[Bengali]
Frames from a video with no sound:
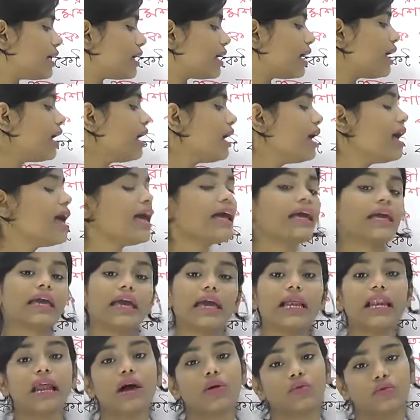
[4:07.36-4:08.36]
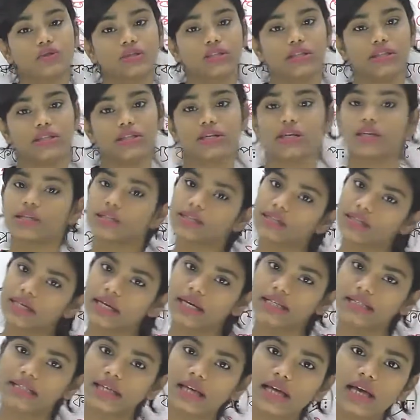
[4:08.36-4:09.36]
দেখে কেনা উচিত ঠিক
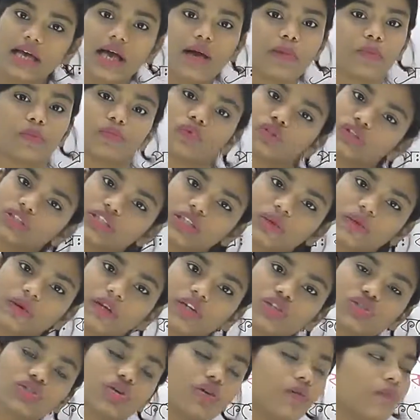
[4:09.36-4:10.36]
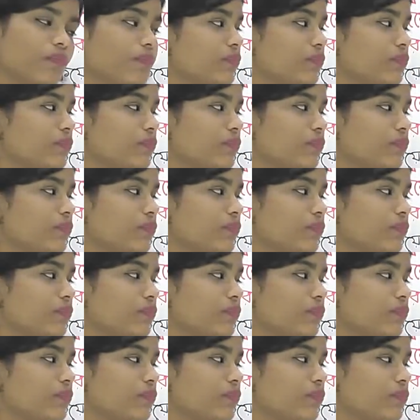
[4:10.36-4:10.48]
আছে বুঝতে পেরেছ